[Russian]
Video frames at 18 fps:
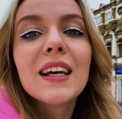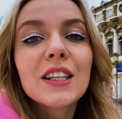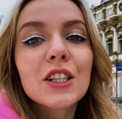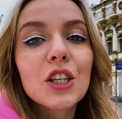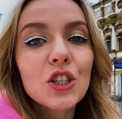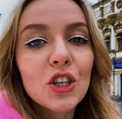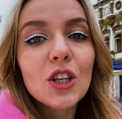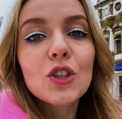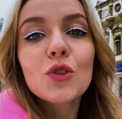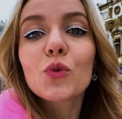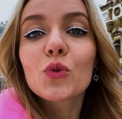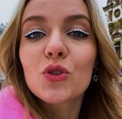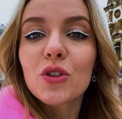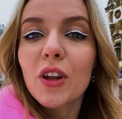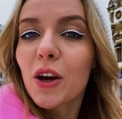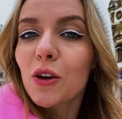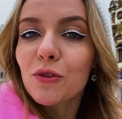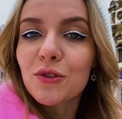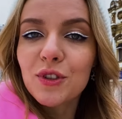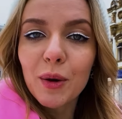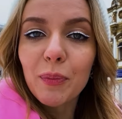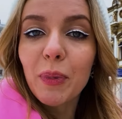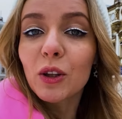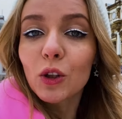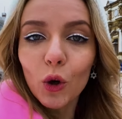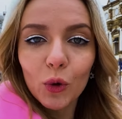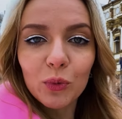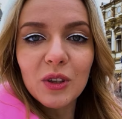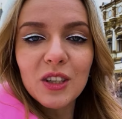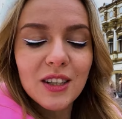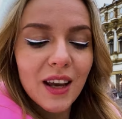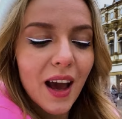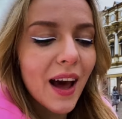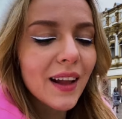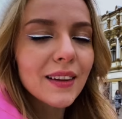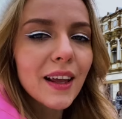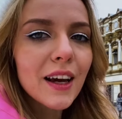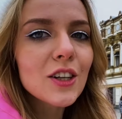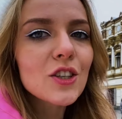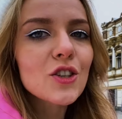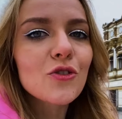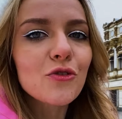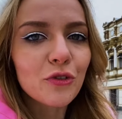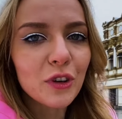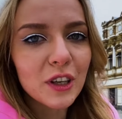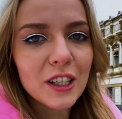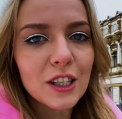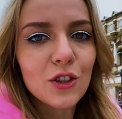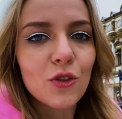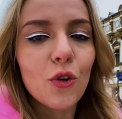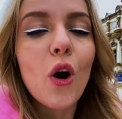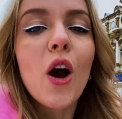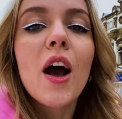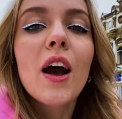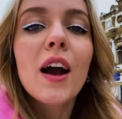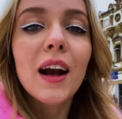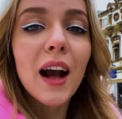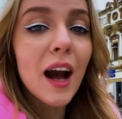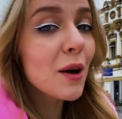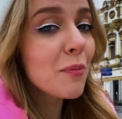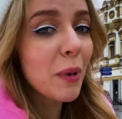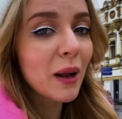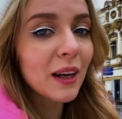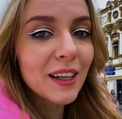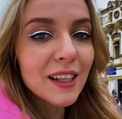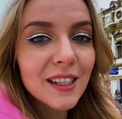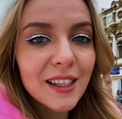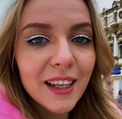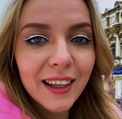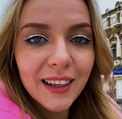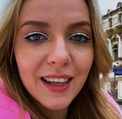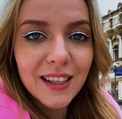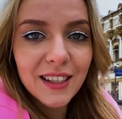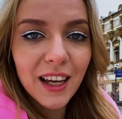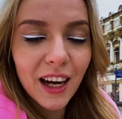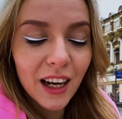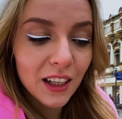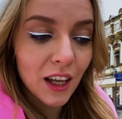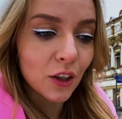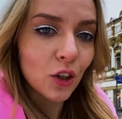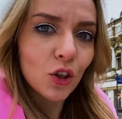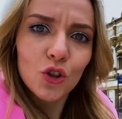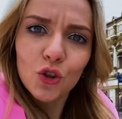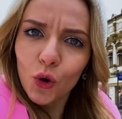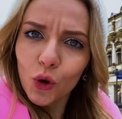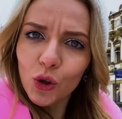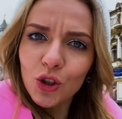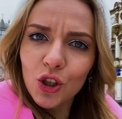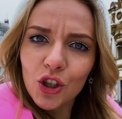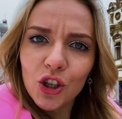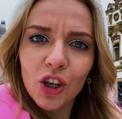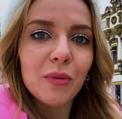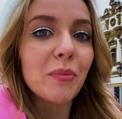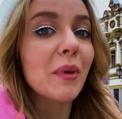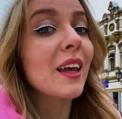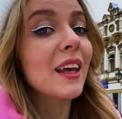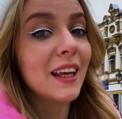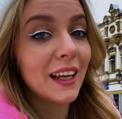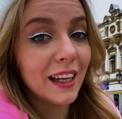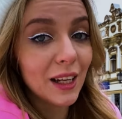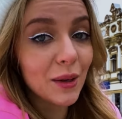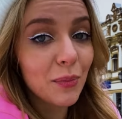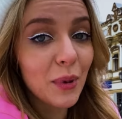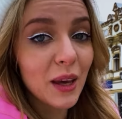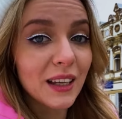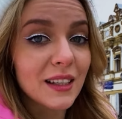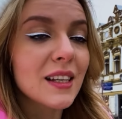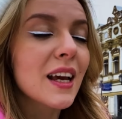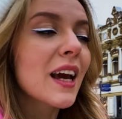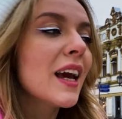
Сейчас узнаю все подробности, а также выясню, как полезнее есть гранат – с косточками или без?